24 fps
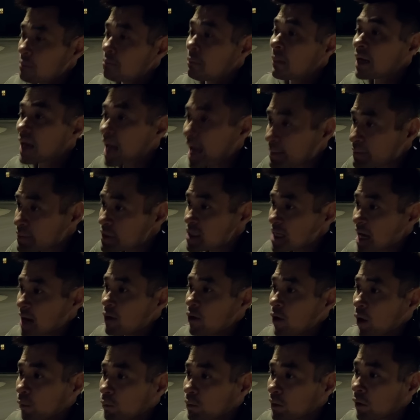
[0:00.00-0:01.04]
Mà làm
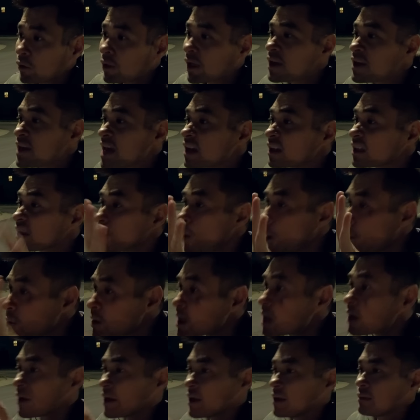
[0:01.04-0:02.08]
sao hung thủ hay giết tới 4
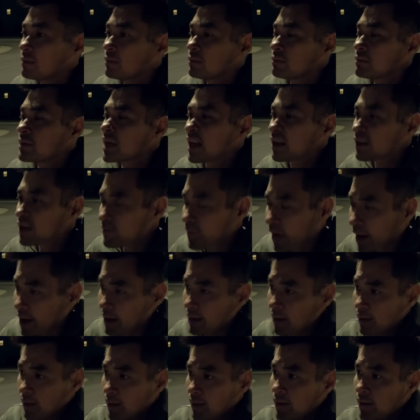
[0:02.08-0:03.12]
người nhanh như vậy?
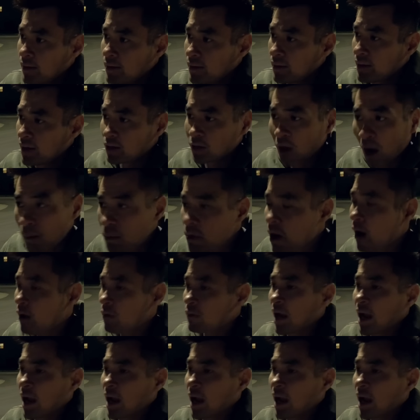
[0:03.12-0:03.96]
Thì tóm gọn